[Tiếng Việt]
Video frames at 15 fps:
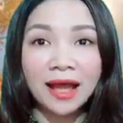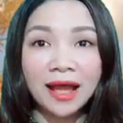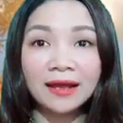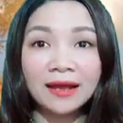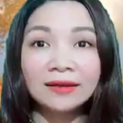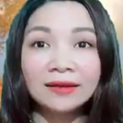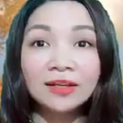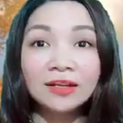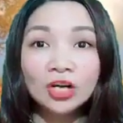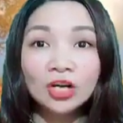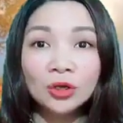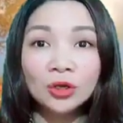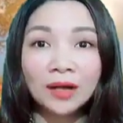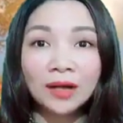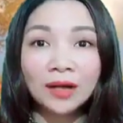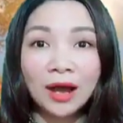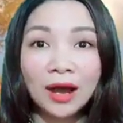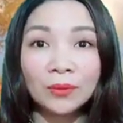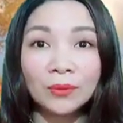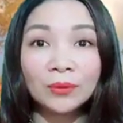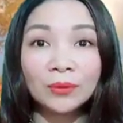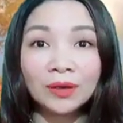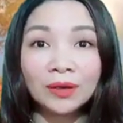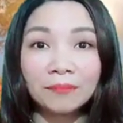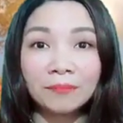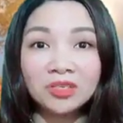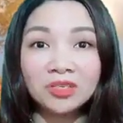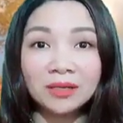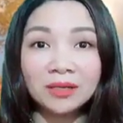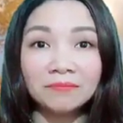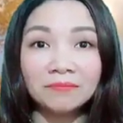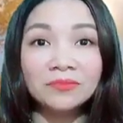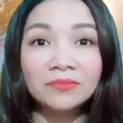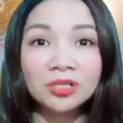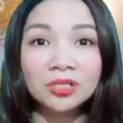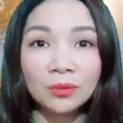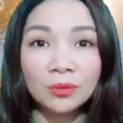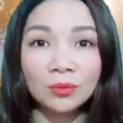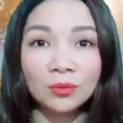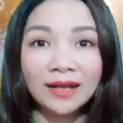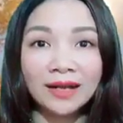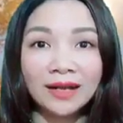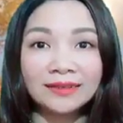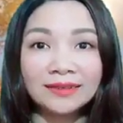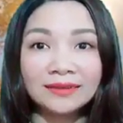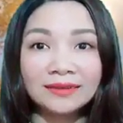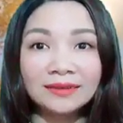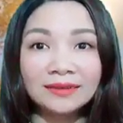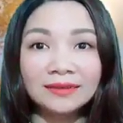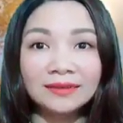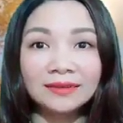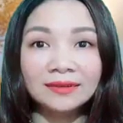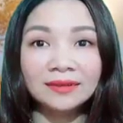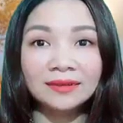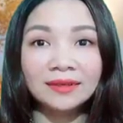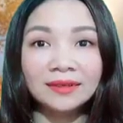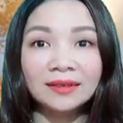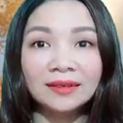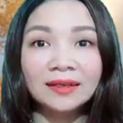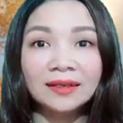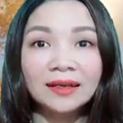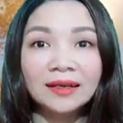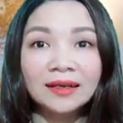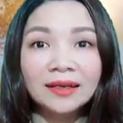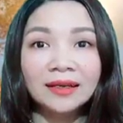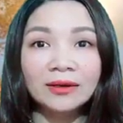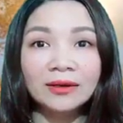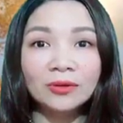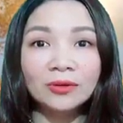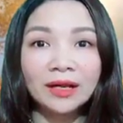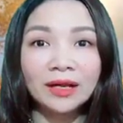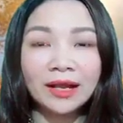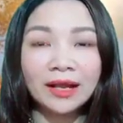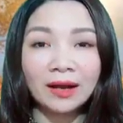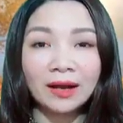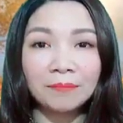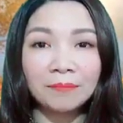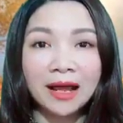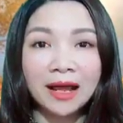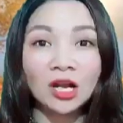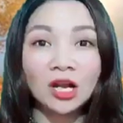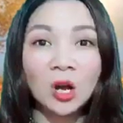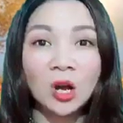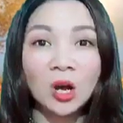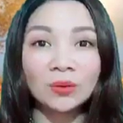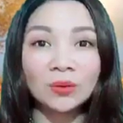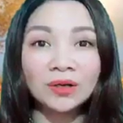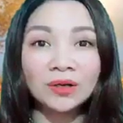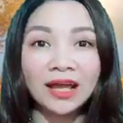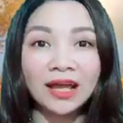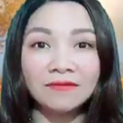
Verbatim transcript: ba lúc nào cũng đắm chìm trong quá khứ. Nếu lần nào gặp bạn họ cũng